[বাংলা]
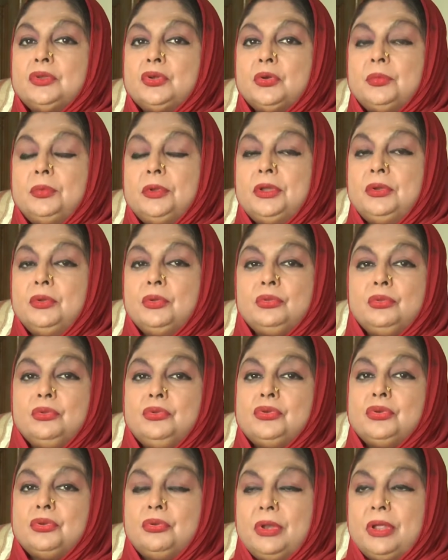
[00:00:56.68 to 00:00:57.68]
ছবি
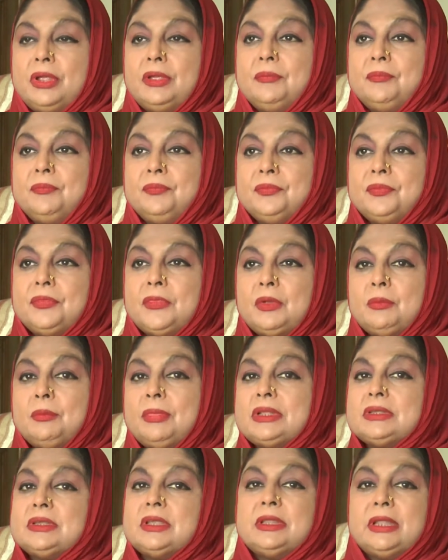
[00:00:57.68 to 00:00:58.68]
নতুন সুরে
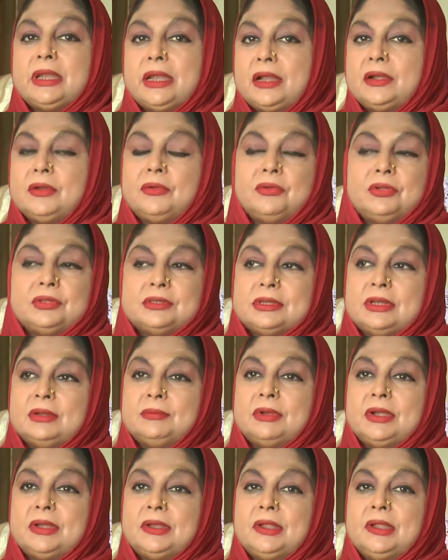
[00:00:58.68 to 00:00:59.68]
বাচ্চাদের গান
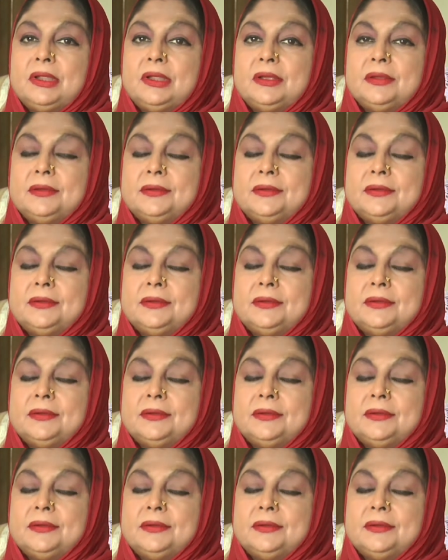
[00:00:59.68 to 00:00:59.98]
করেছিলাম আর কি